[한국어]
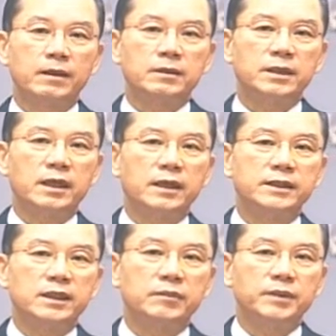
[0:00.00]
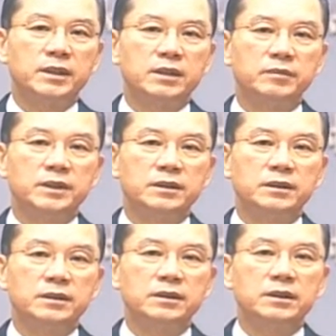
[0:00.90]
잘 아시다시피
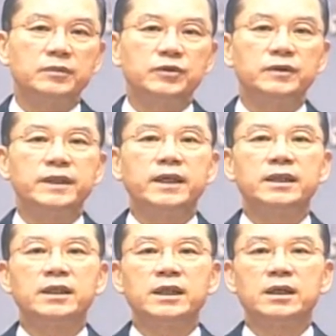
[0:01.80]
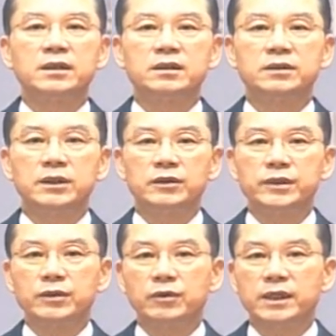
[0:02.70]
금은 금융 대란이나
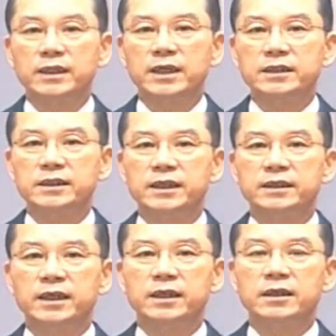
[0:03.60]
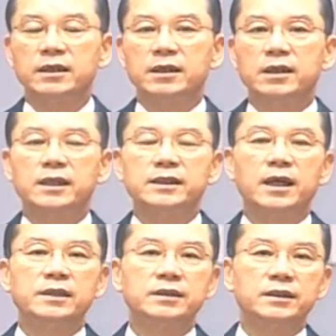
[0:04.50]
경제 공황이 닥치될 때 가장
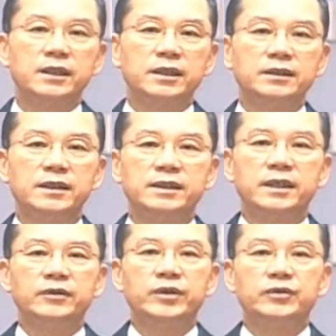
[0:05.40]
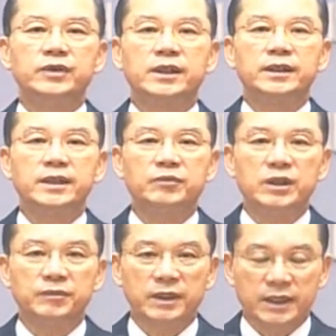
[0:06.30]
안정적인 재산이 될 수 있기
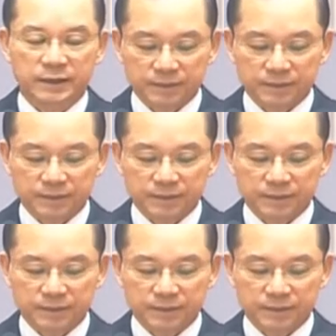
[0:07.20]
때문입니다.